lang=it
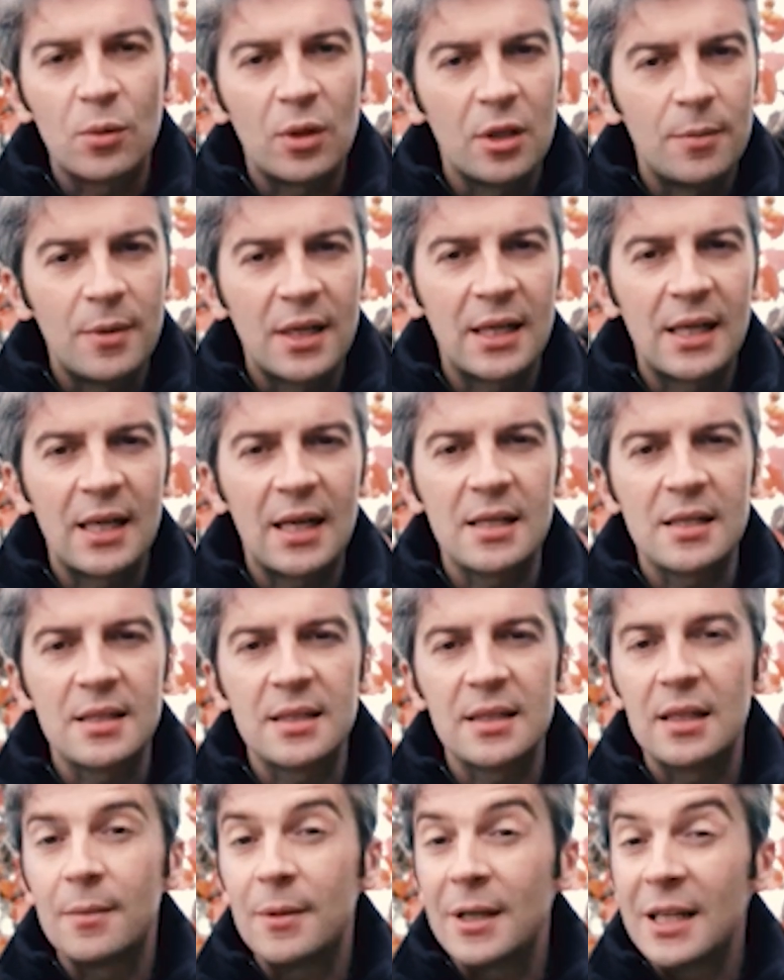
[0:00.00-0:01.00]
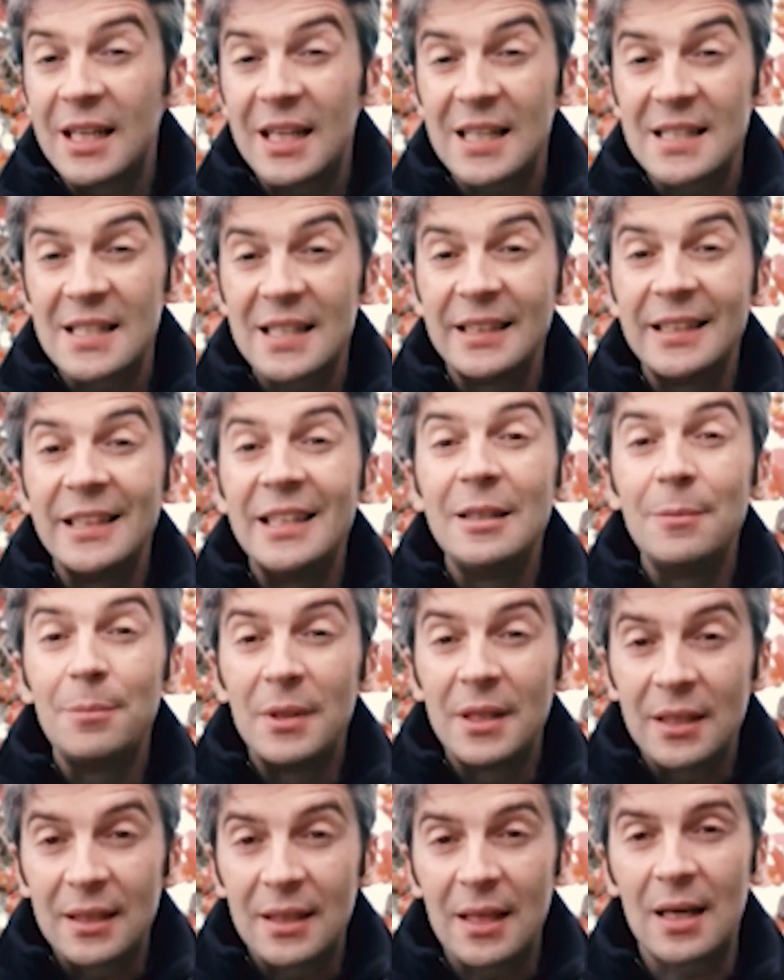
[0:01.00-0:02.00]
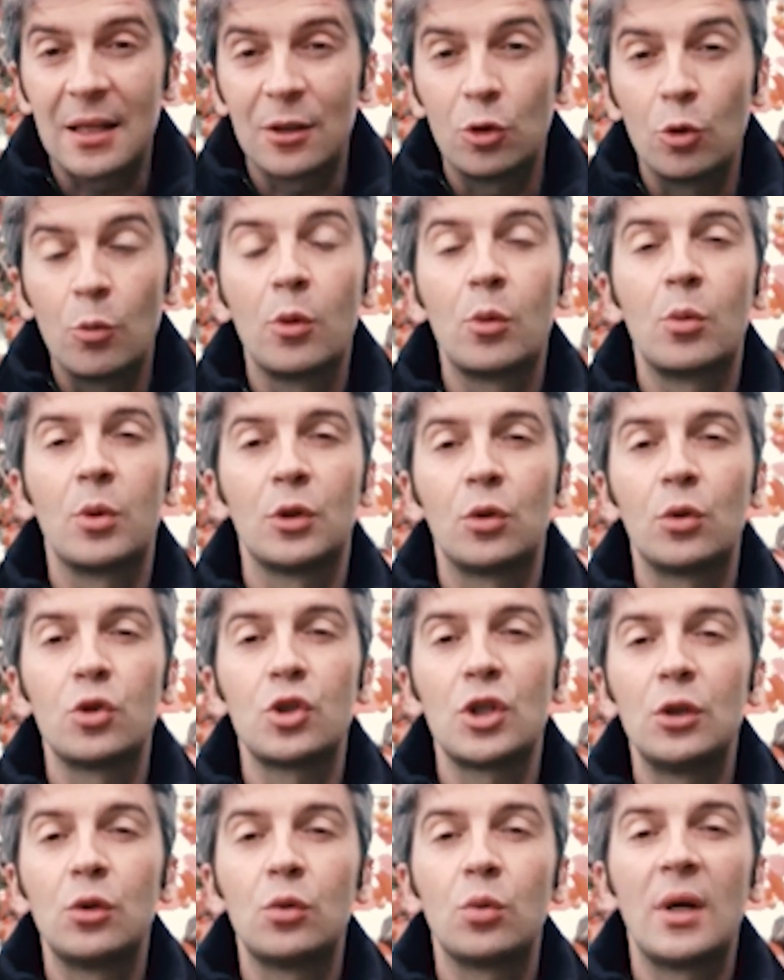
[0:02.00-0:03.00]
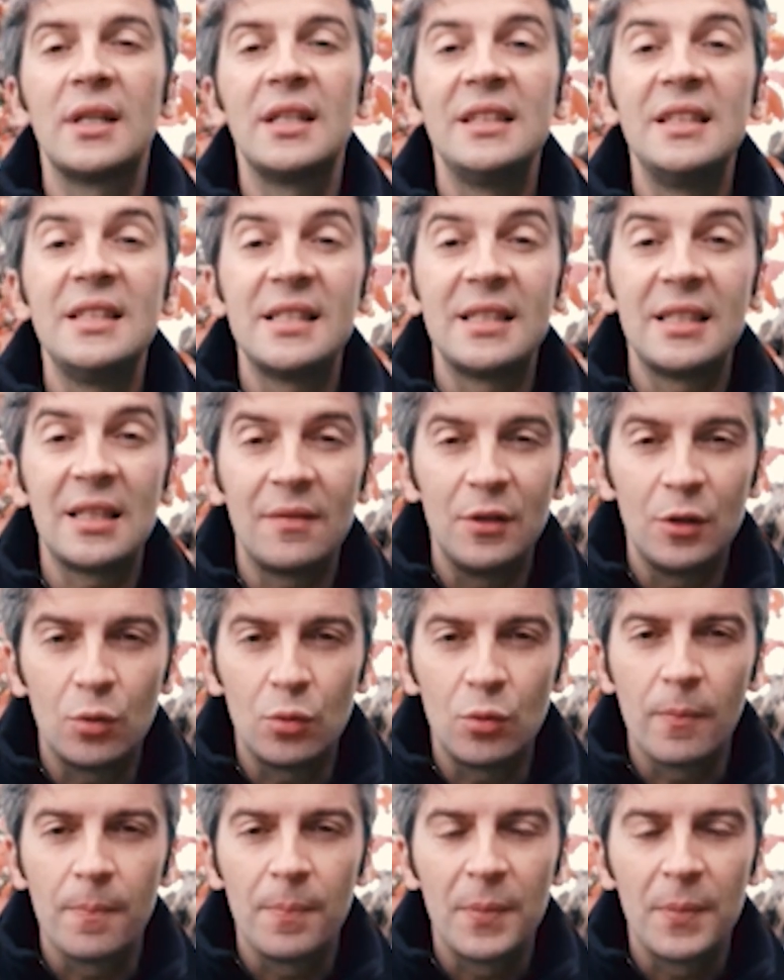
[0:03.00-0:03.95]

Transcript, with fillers: Quale mancanza? La mancanza di libertà dopo 400 anni di schiavitù.